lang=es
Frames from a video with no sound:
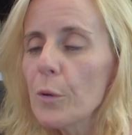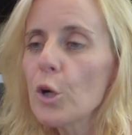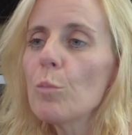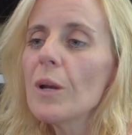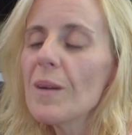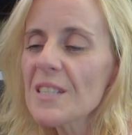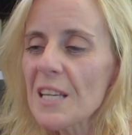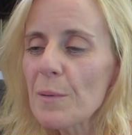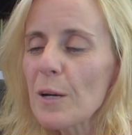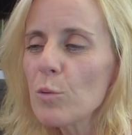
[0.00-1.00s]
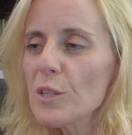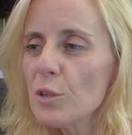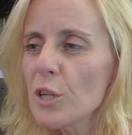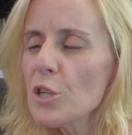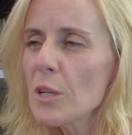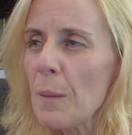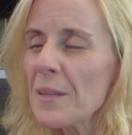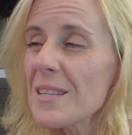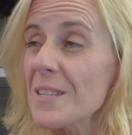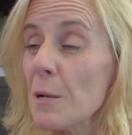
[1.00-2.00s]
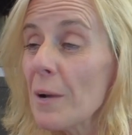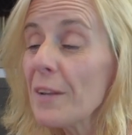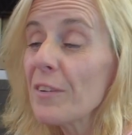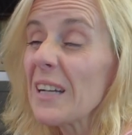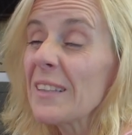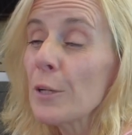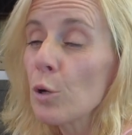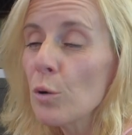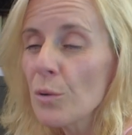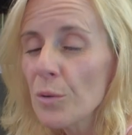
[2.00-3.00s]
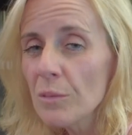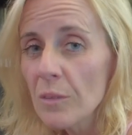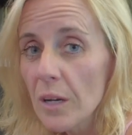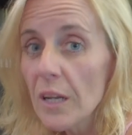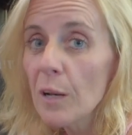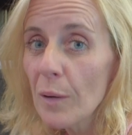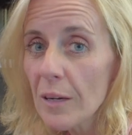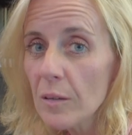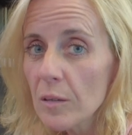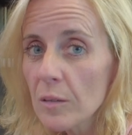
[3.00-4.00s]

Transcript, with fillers: Pero ¿cómo la vas a llevar, Luis, con eso? La metes en el bar y fíjate qué olor, ¿no? Claro,